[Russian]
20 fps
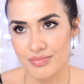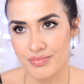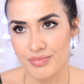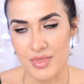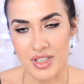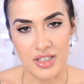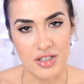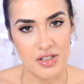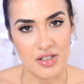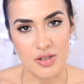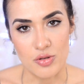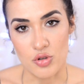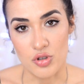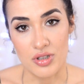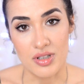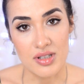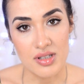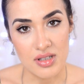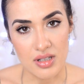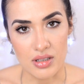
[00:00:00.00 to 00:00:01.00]
Мне кажется, я уже
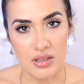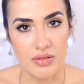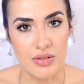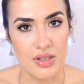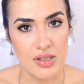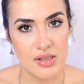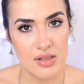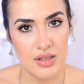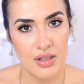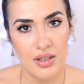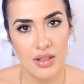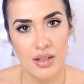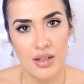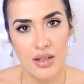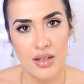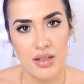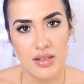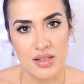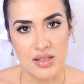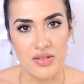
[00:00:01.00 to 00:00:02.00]
достала вас
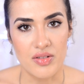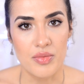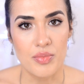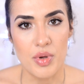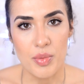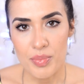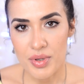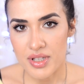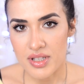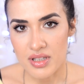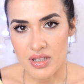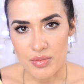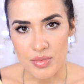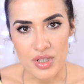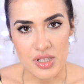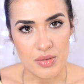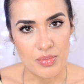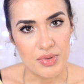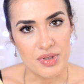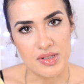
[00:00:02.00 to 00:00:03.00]
своими
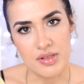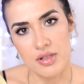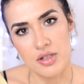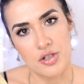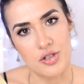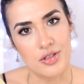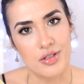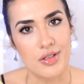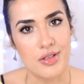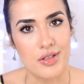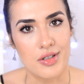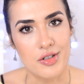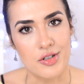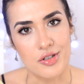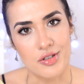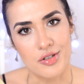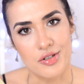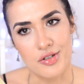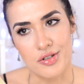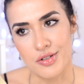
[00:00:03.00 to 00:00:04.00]
эпитетами, типа сдержанные,
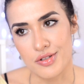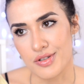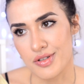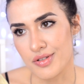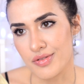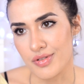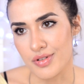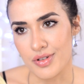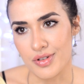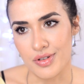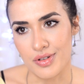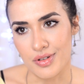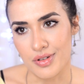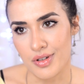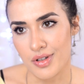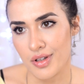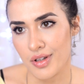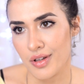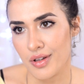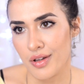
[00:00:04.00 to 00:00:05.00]
нежные, женственные,
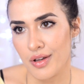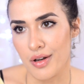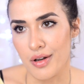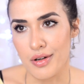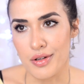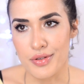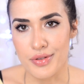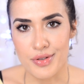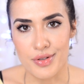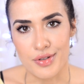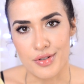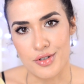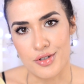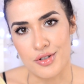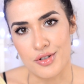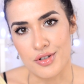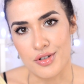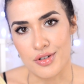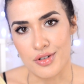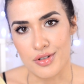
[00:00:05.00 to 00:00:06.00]

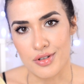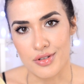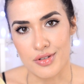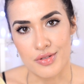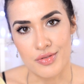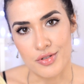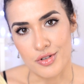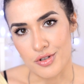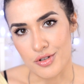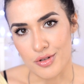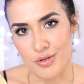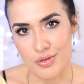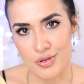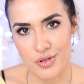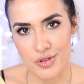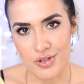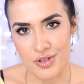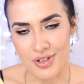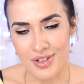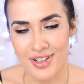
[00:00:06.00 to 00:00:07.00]
летящие,
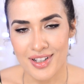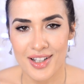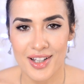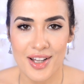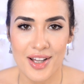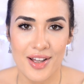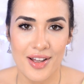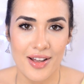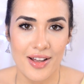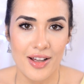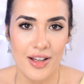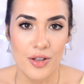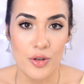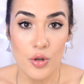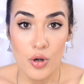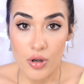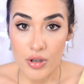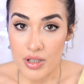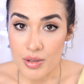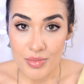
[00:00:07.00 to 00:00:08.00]
освежающие.
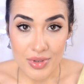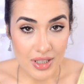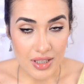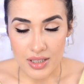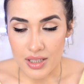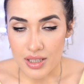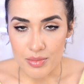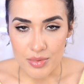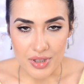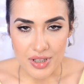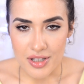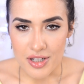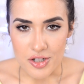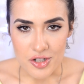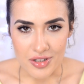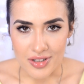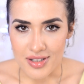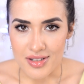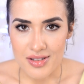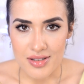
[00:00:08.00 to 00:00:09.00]
Но именно такие
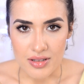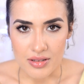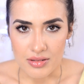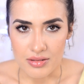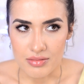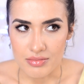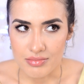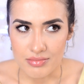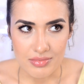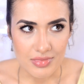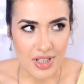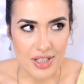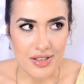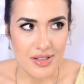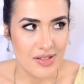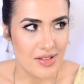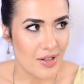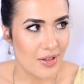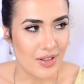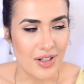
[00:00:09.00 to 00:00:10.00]
макияжи я носила, я
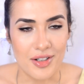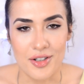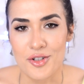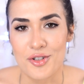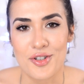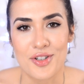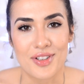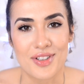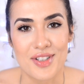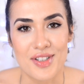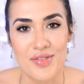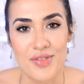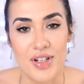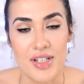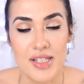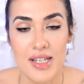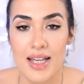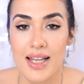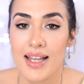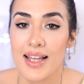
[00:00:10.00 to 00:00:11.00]
не знаю, как еще их назвать.